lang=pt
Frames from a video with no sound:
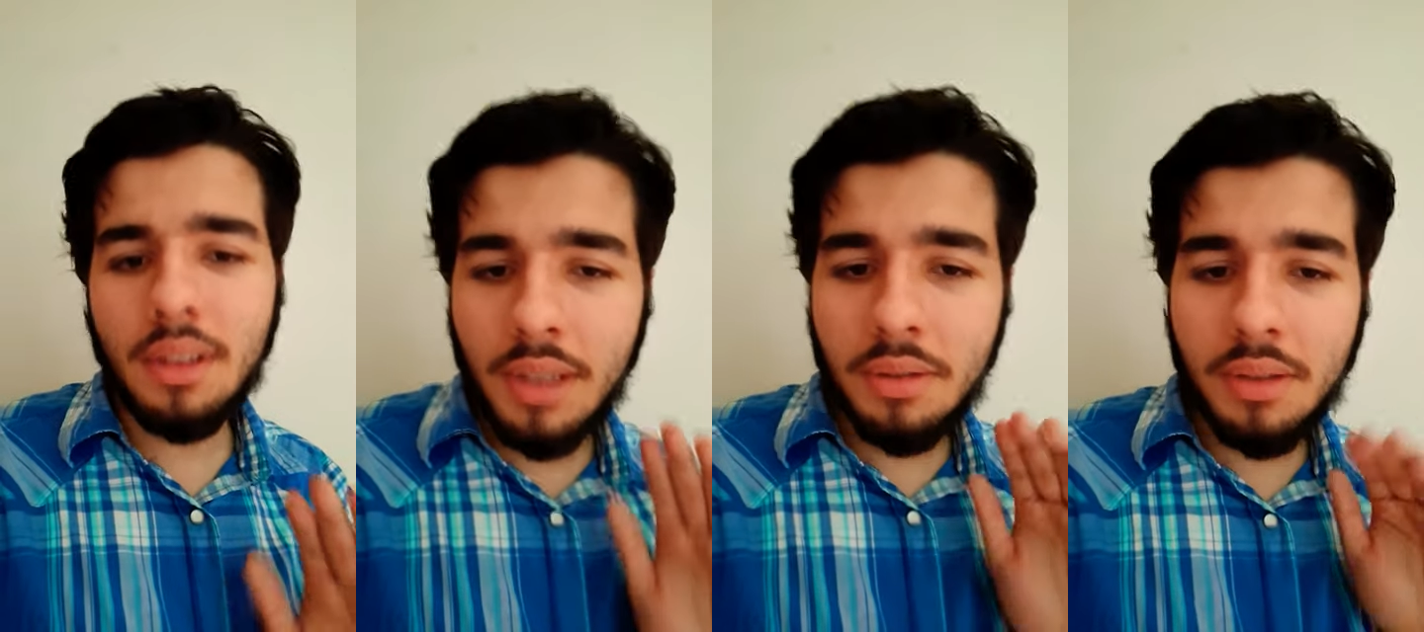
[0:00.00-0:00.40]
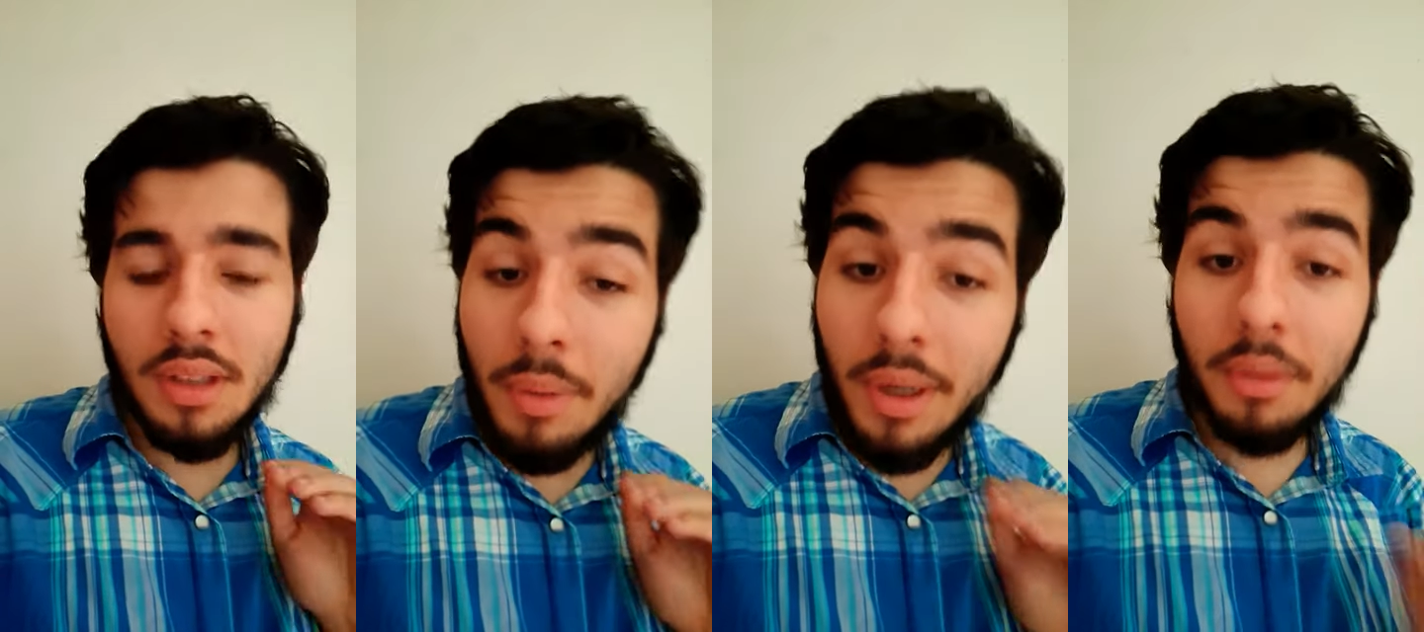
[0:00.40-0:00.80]
que eu acho que
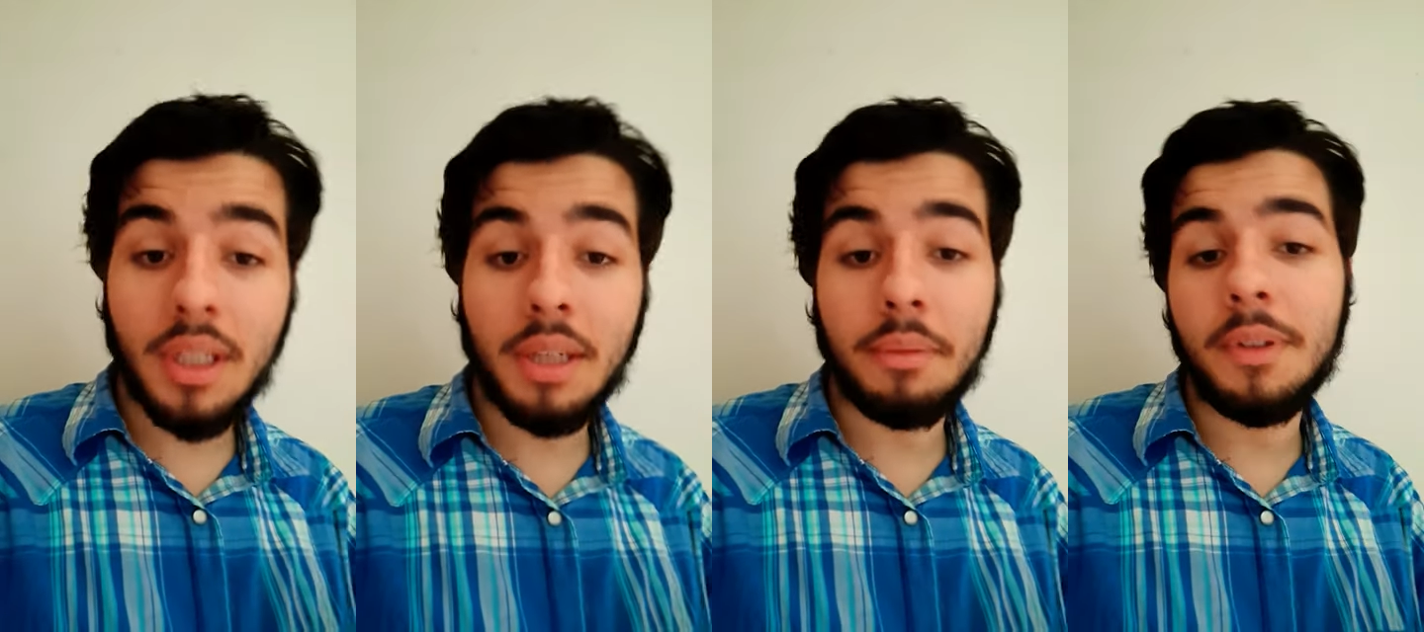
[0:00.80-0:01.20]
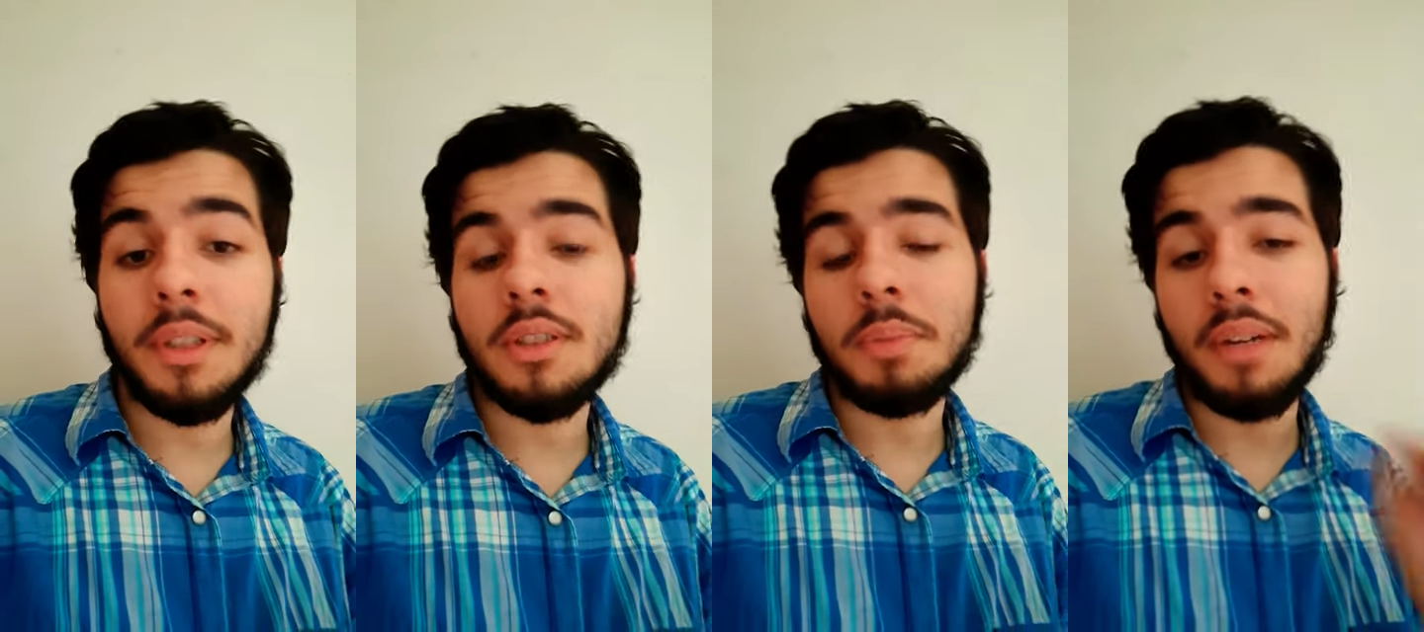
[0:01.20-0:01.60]
não é o que leva o
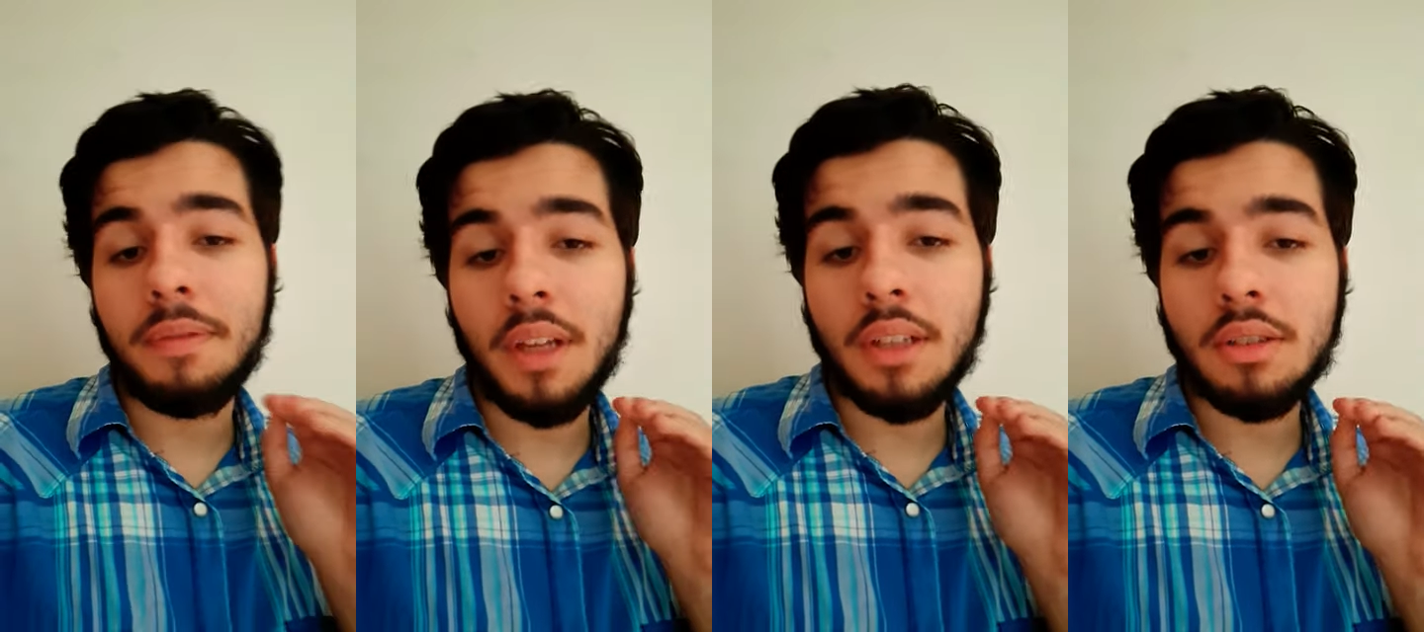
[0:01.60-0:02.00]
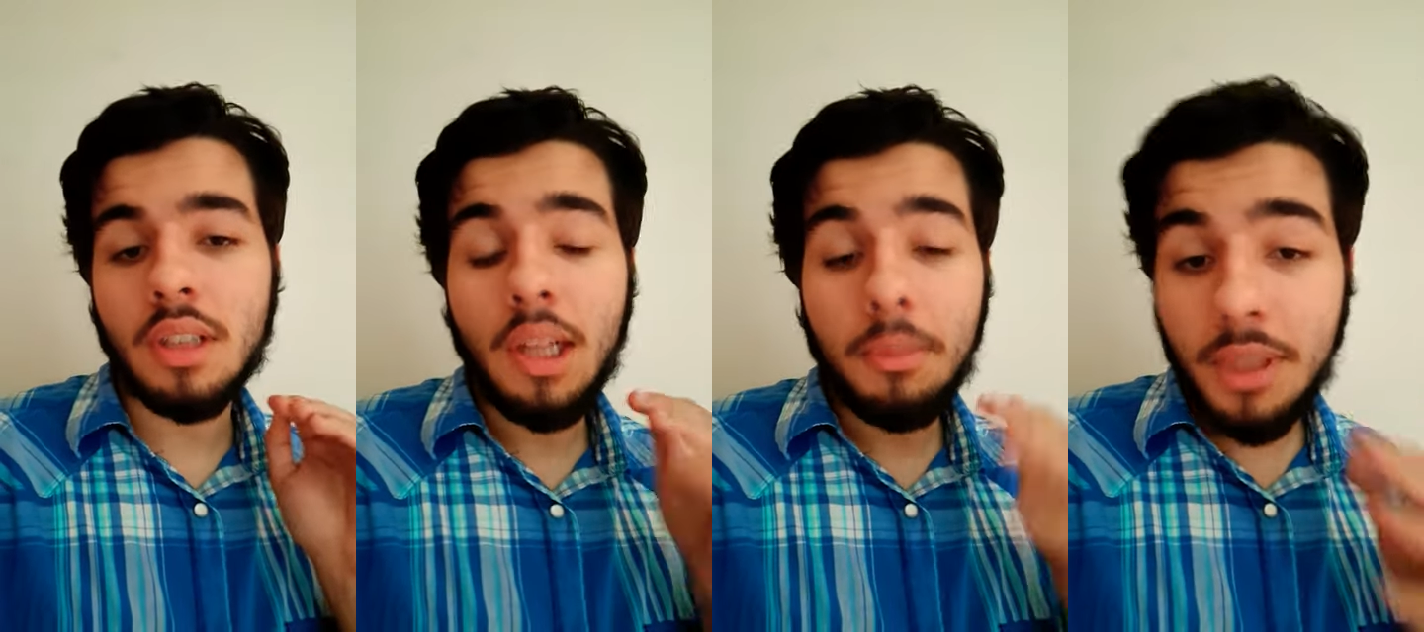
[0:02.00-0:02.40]
Fritz para frente.